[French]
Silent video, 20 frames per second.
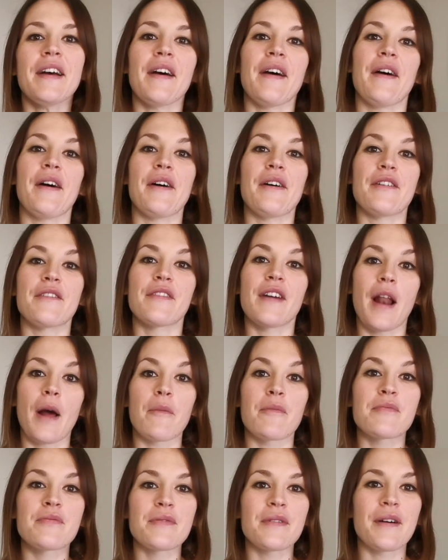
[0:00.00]

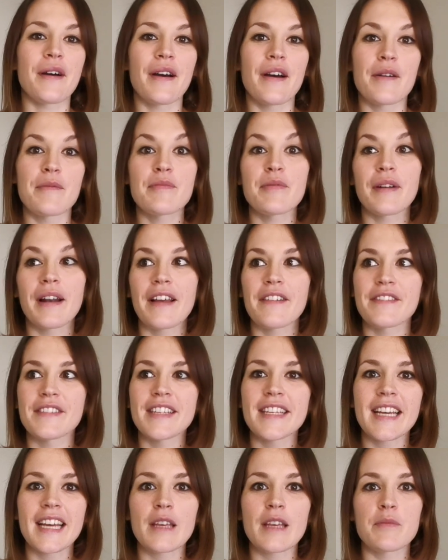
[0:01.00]
voilà pour pour
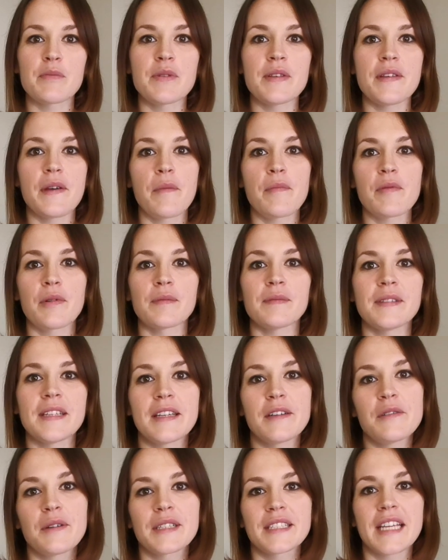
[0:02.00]
l'avenir et puis pour me
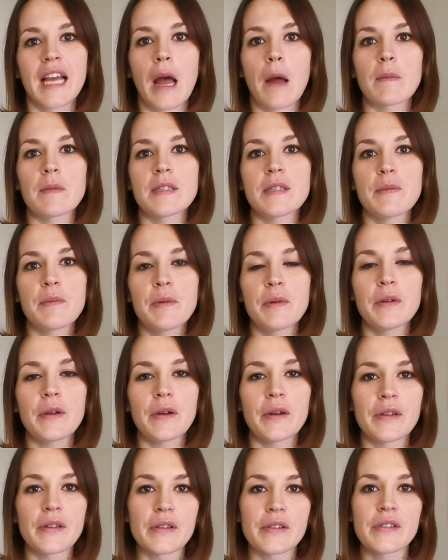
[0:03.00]
dégourdir un petit peu
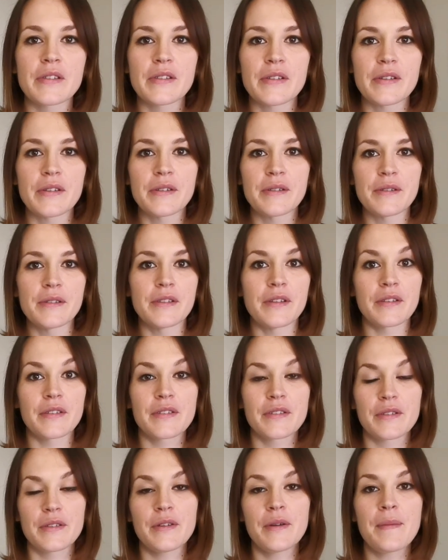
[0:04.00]
dans ce dans
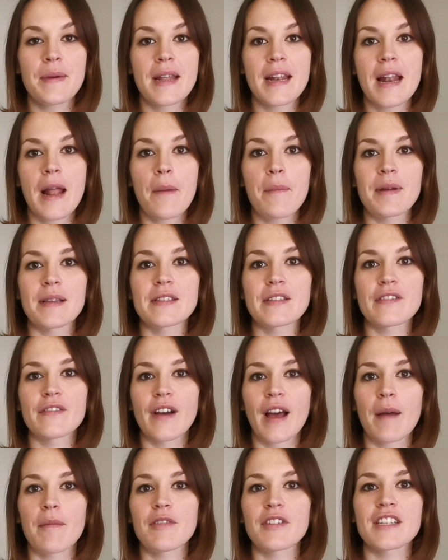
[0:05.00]
ce domaine-là parce que
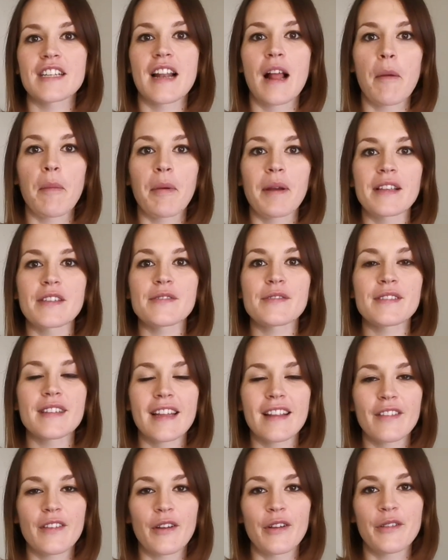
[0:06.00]
vraiment j'ai l'impression
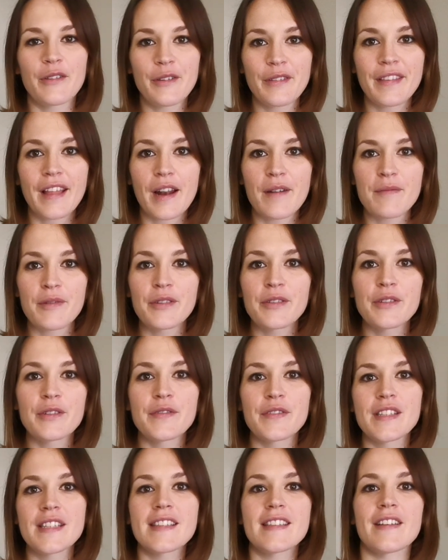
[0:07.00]
d'être totalement
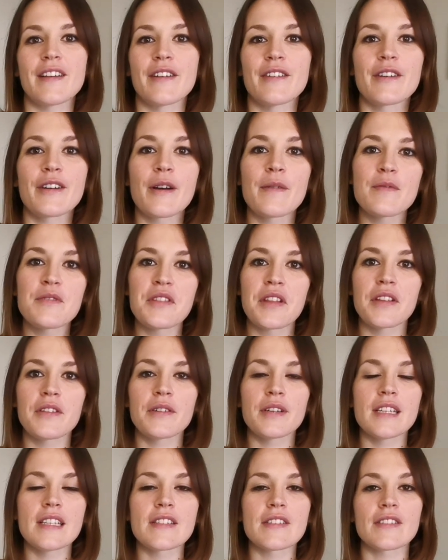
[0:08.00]
novice comme une
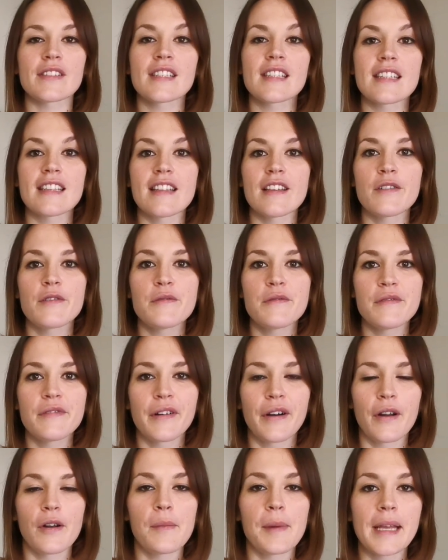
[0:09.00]
adolescente qui
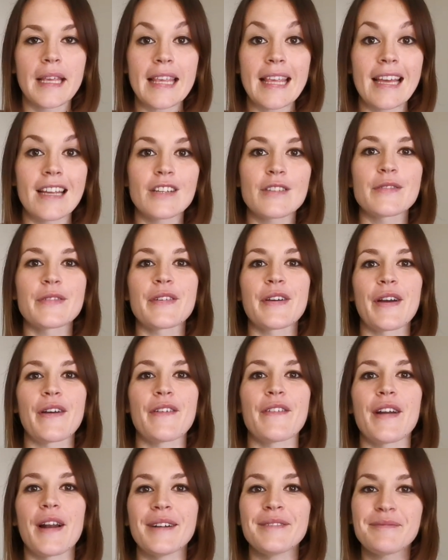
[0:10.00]
découvre le maquillage donc
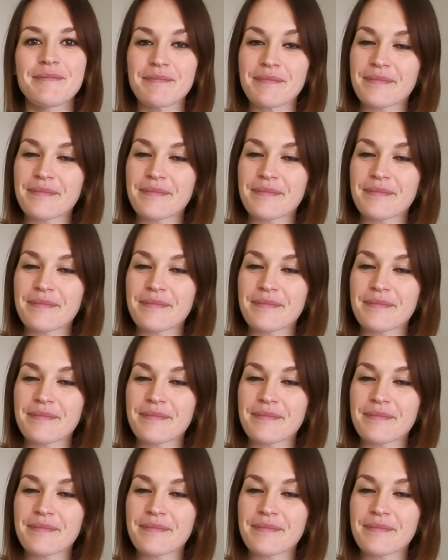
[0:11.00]
voilà.